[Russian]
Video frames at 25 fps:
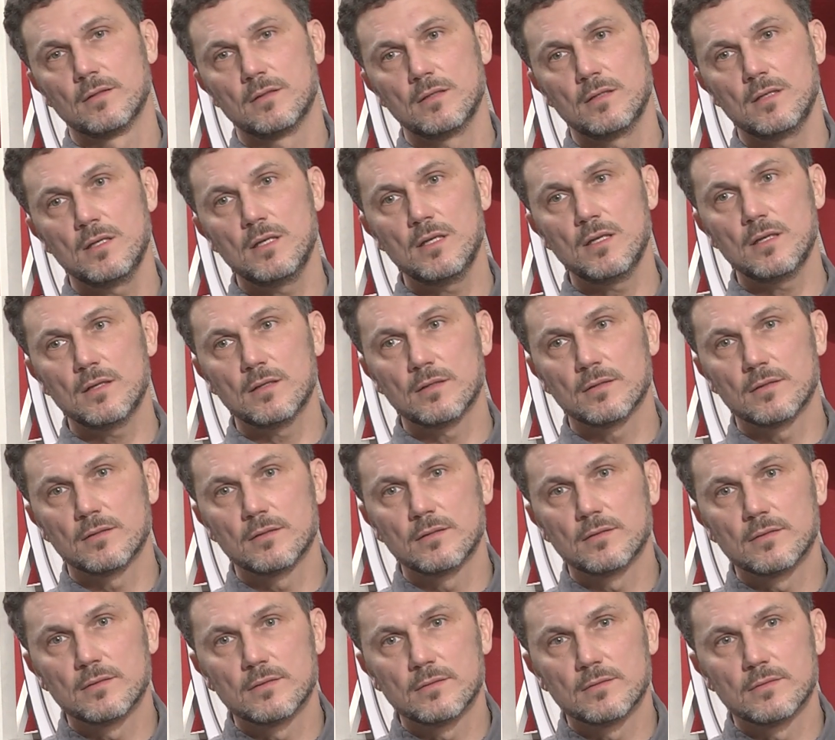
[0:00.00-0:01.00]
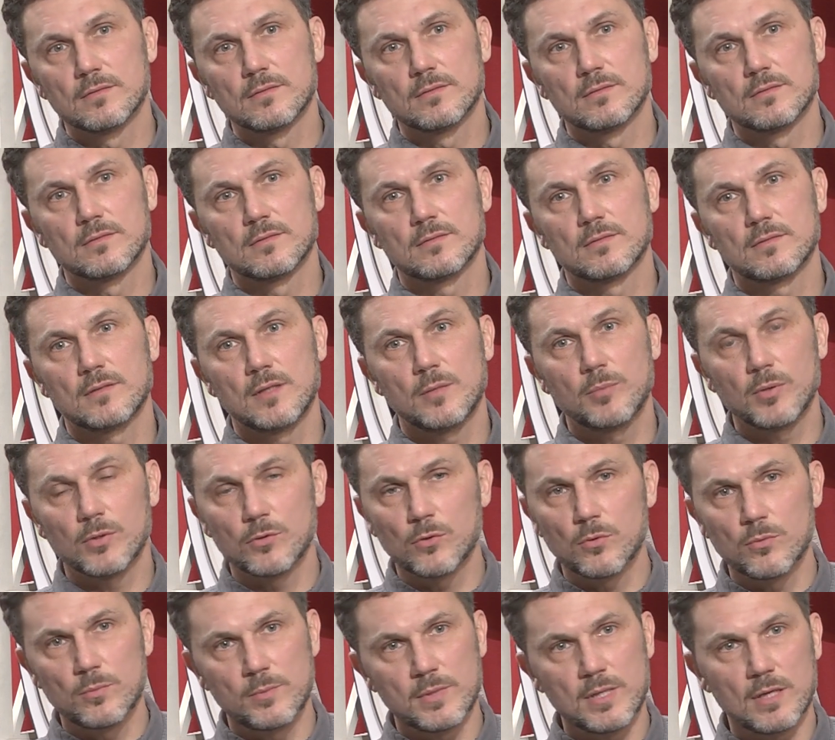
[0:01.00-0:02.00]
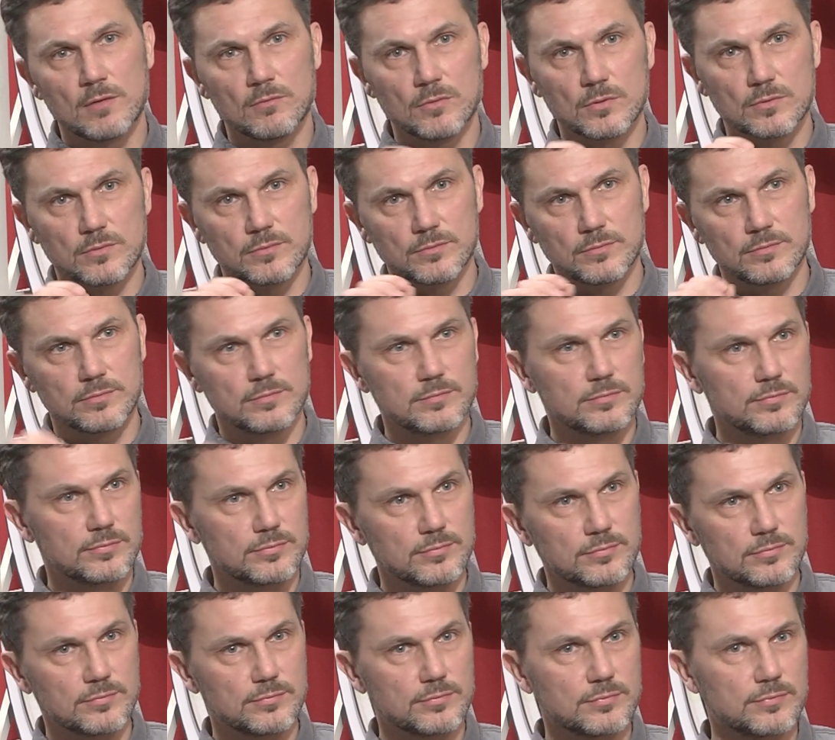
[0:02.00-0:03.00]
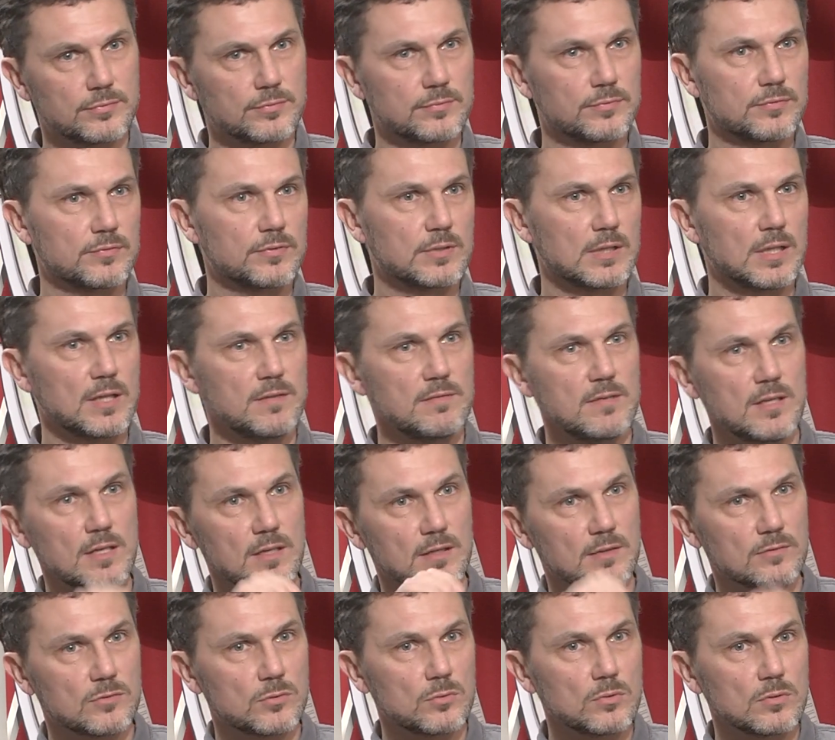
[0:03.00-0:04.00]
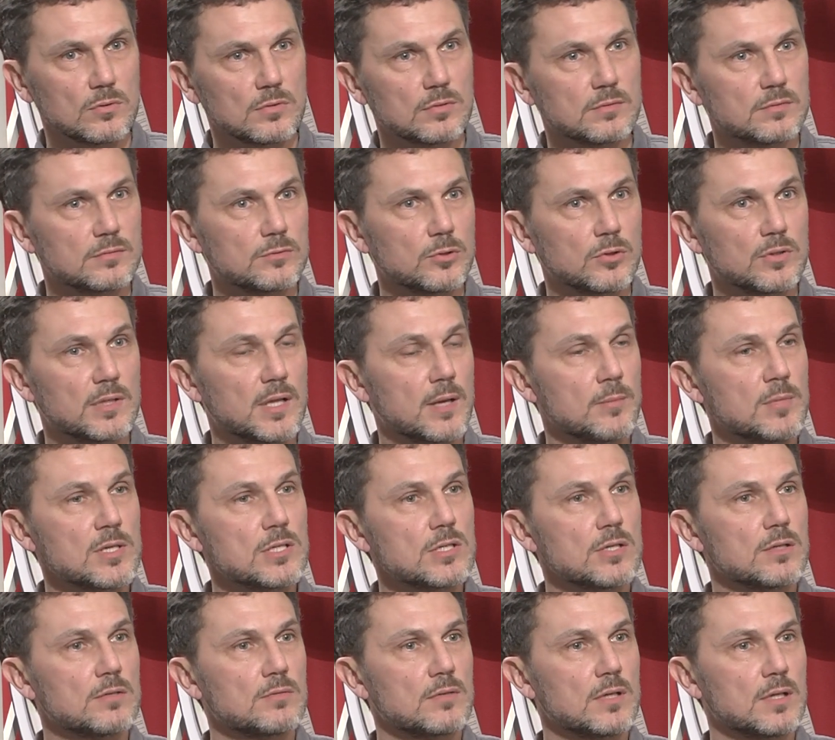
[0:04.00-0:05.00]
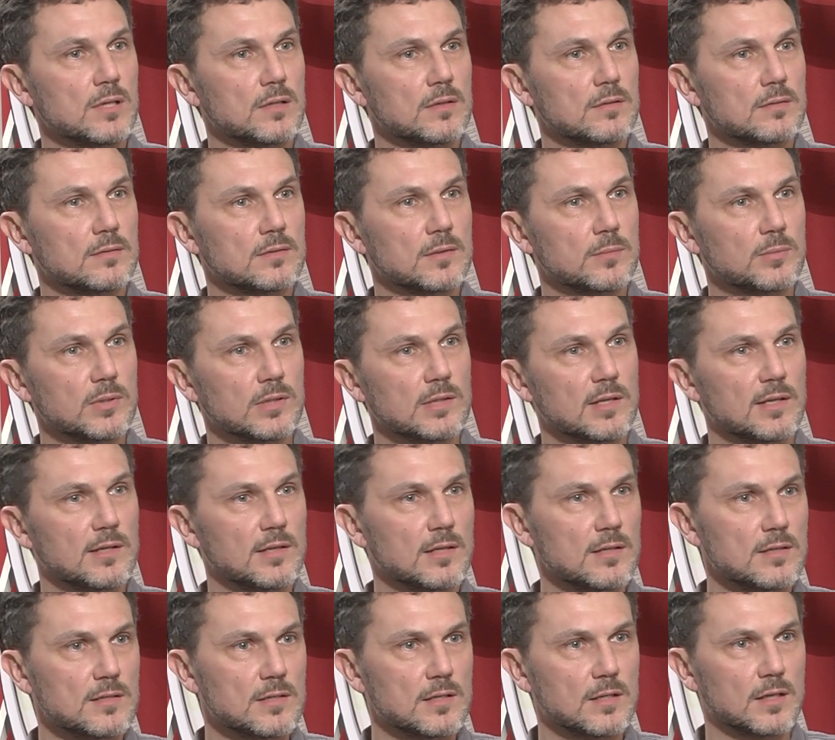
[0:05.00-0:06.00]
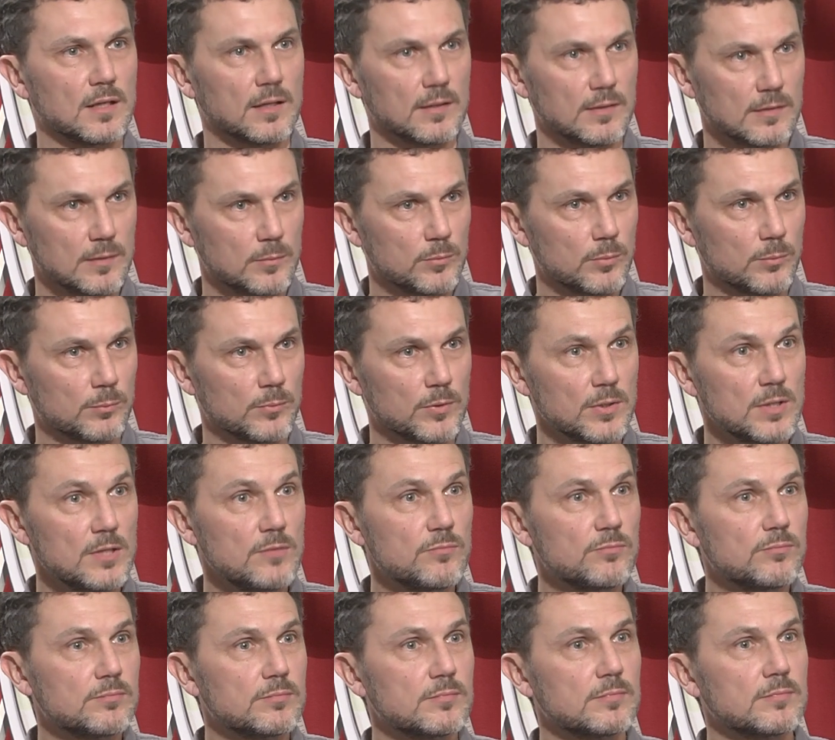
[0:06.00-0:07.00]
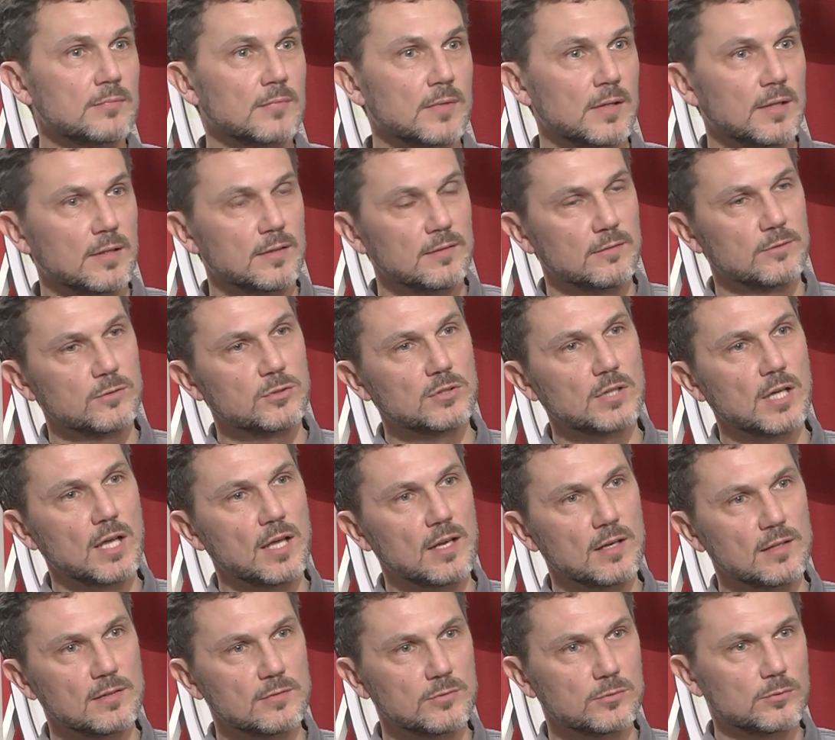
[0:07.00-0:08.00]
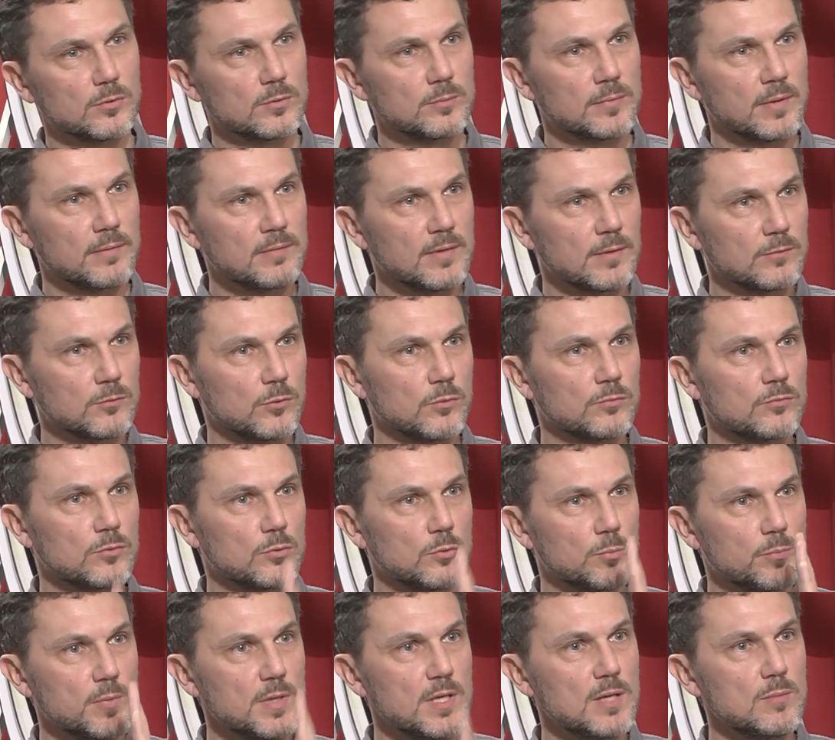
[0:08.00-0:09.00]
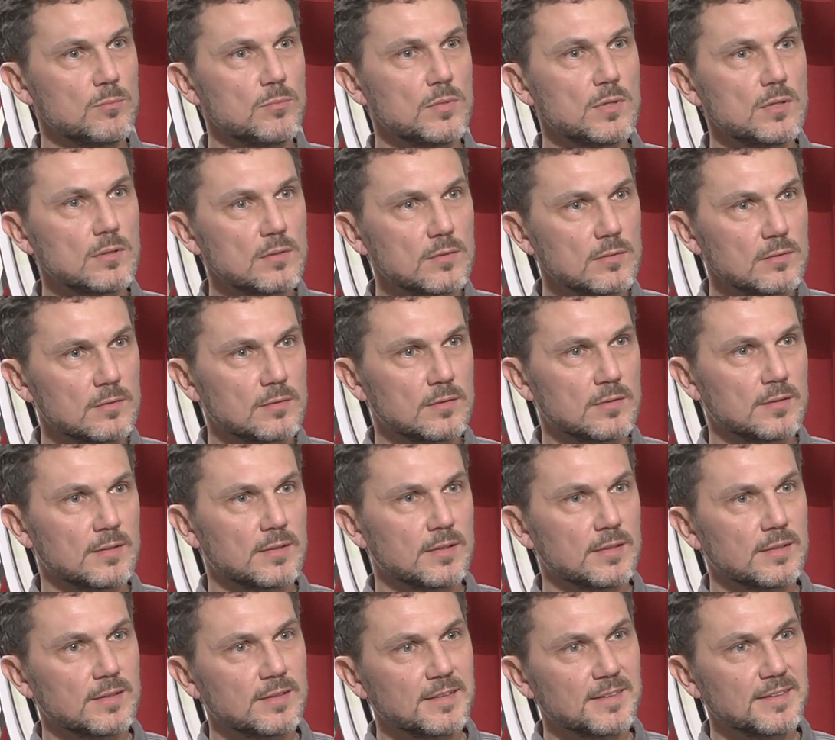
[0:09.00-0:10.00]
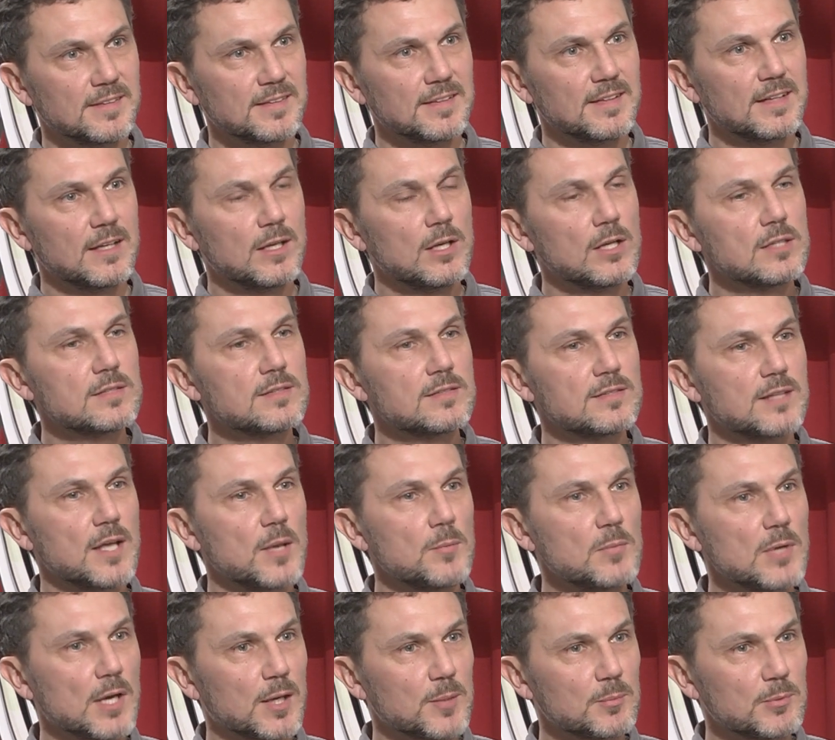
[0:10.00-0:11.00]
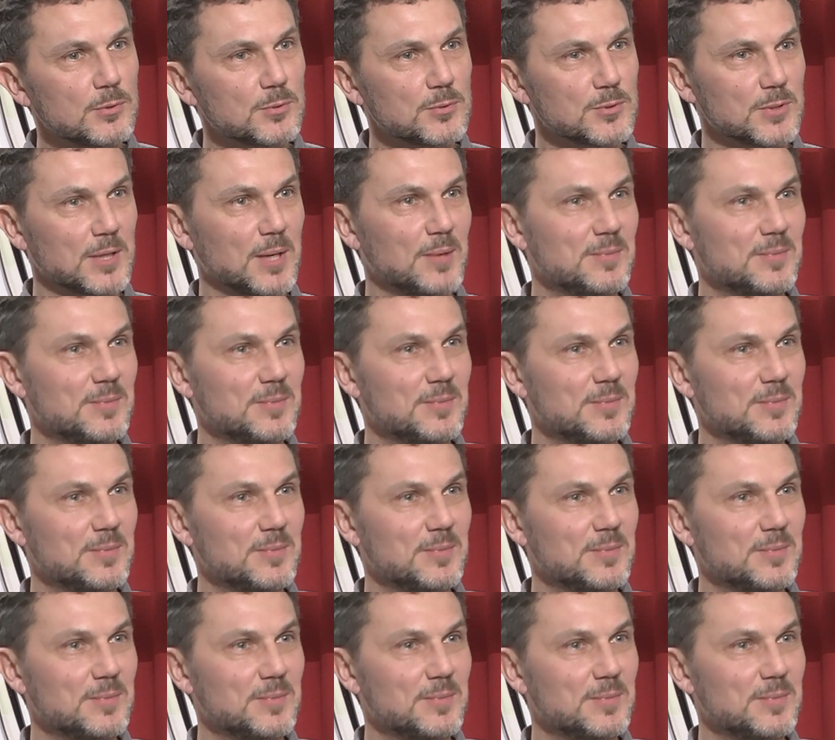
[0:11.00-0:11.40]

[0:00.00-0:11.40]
И, и потом у меня вот в, в, в клавире вдруг идет «Дама червей» напекла крендели. я помню. И Кэрол в тот момент, он вдруг перебил, и лет семь я к петушкам